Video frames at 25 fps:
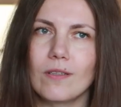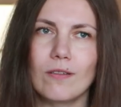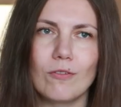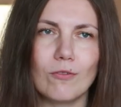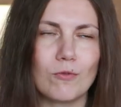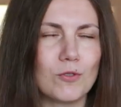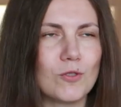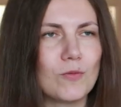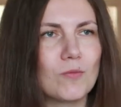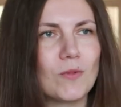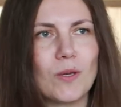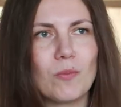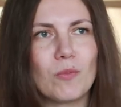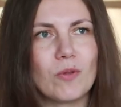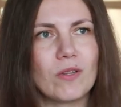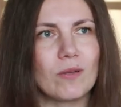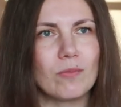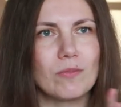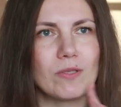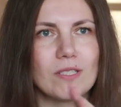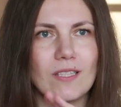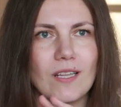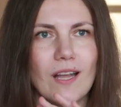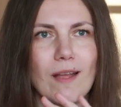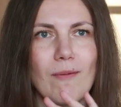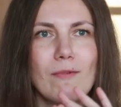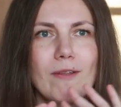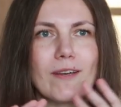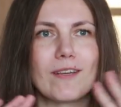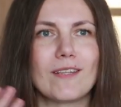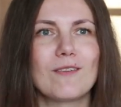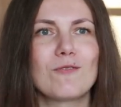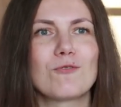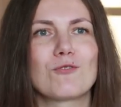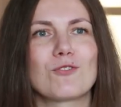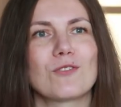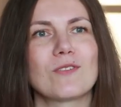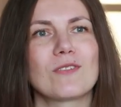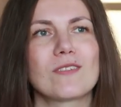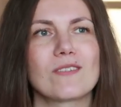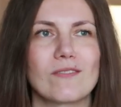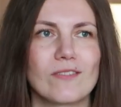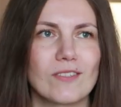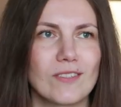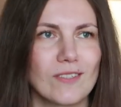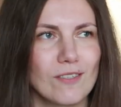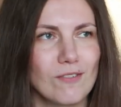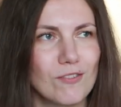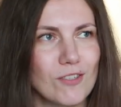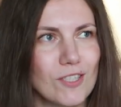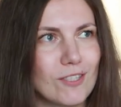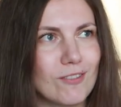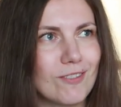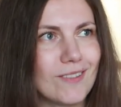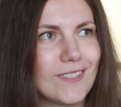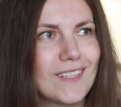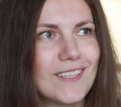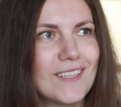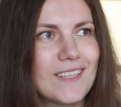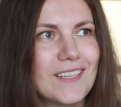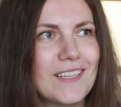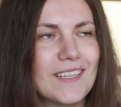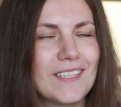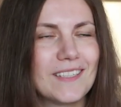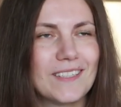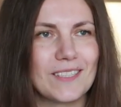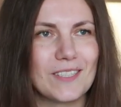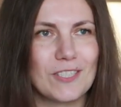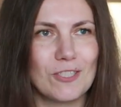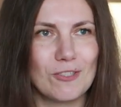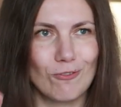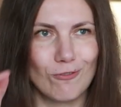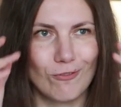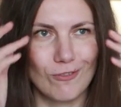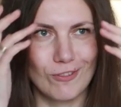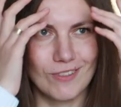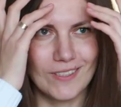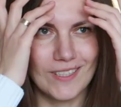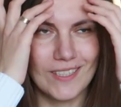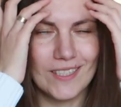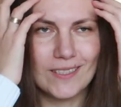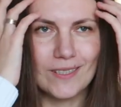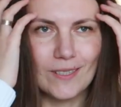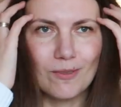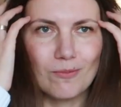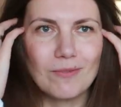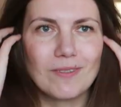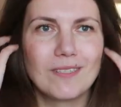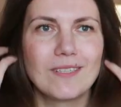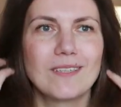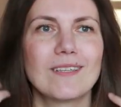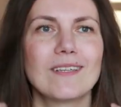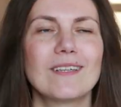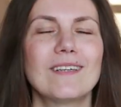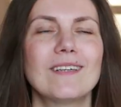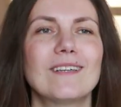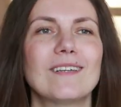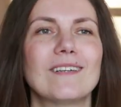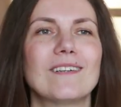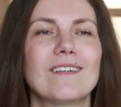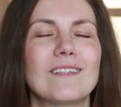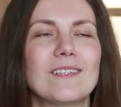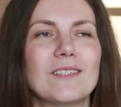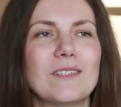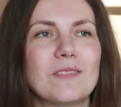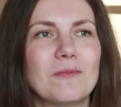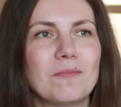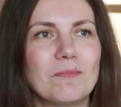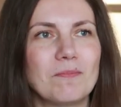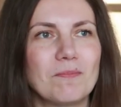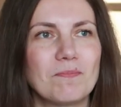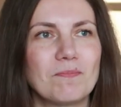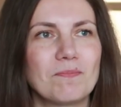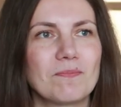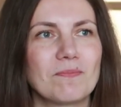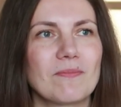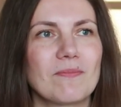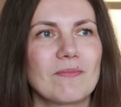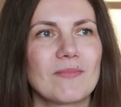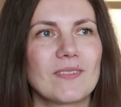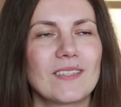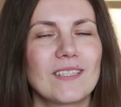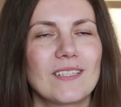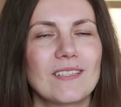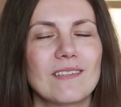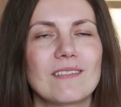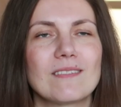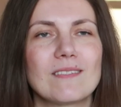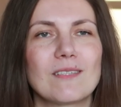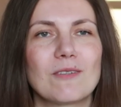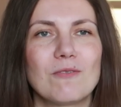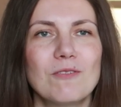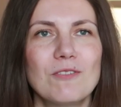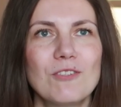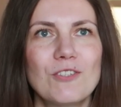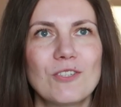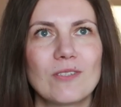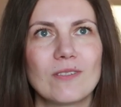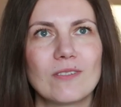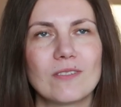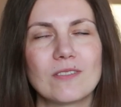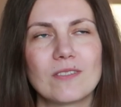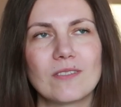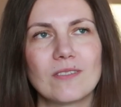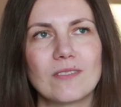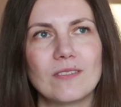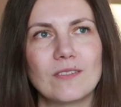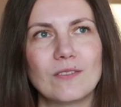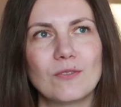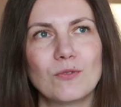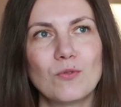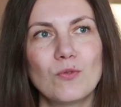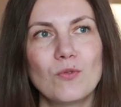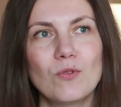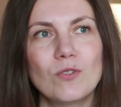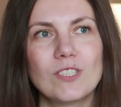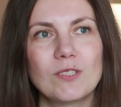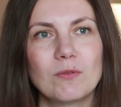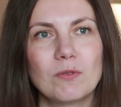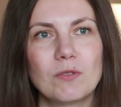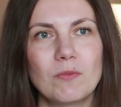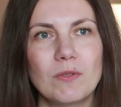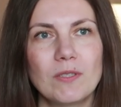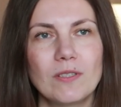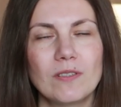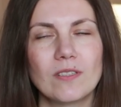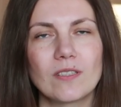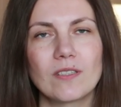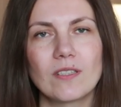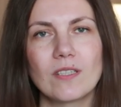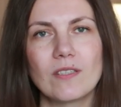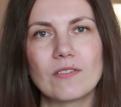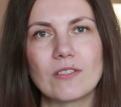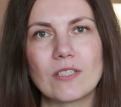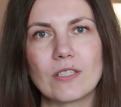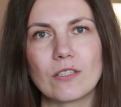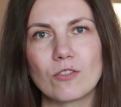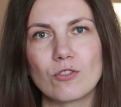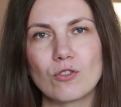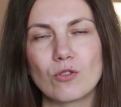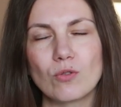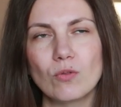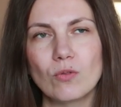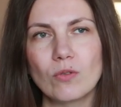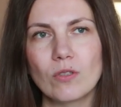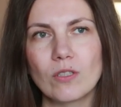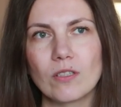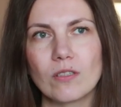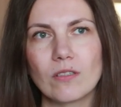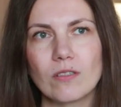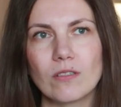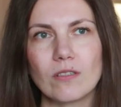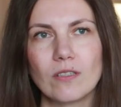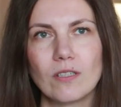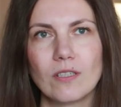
общем, я была без камеры и уже не сфотографировала. Так что на этом дело закончилось. Но, тем не менее, такие всякие штуки